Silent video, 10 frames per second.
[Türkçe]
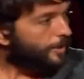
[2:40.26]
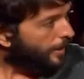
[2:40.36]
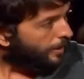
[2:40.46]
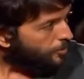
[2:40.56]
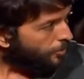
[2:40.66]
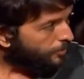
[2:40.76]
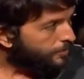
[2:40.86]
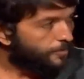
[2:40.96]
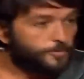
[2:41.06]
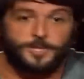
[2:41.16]
burada en çok
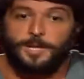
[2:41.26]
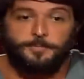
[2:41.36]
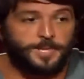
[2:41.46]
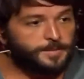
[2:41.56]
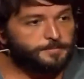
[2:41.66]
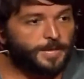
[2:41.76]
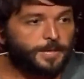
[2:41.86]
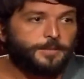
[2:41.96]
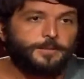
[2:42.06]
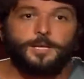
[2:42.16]
üzülen benim.
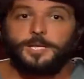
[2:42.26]
Yani